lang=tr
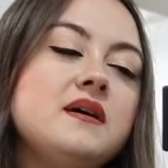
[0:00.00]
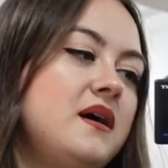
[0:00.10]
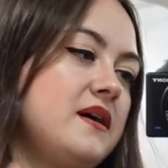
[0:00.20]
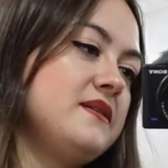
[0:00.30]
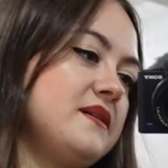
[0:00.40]
Ee,
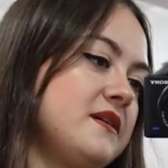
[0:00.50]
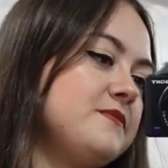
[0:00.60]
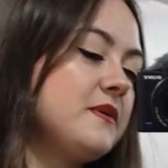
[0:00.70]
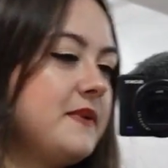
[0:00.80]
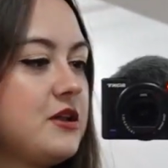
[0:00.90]
Hakan
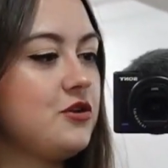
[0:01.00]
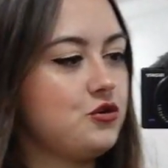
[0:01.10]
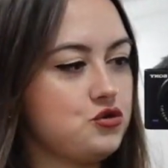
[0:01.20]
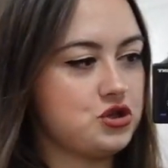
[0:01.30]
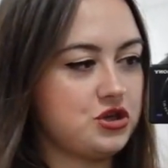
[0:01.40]
arkapıda
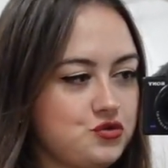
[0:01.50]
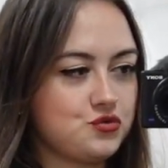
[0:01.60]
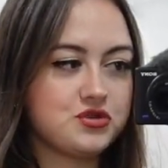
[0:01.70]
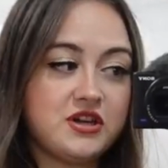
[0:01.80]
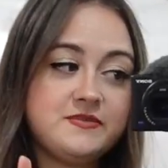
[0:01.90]
bekliyor. O yüzden
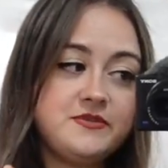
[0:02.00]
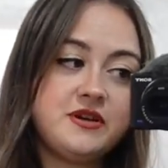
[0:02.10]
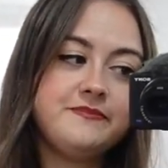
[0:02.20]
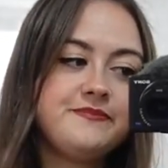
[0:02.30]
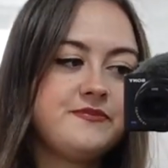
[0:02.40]
çok
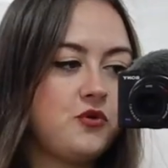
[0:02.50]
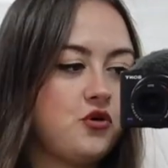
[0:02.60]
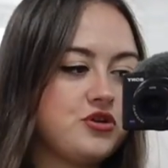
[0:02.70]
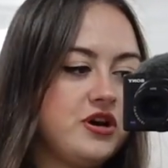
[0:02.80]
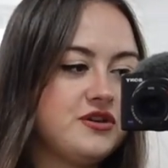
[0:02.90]
uzatmayacağım.
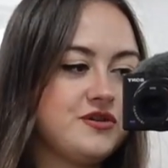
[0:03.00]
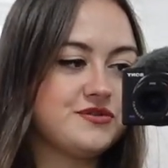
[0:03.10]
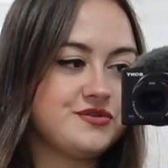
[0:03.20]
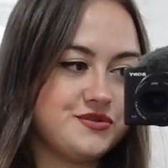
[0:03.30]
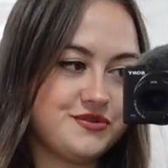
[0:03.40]
Orada
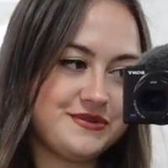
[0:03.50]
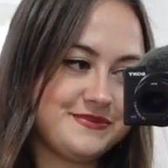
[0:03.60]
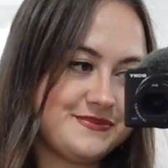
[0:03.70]
görüşürüz.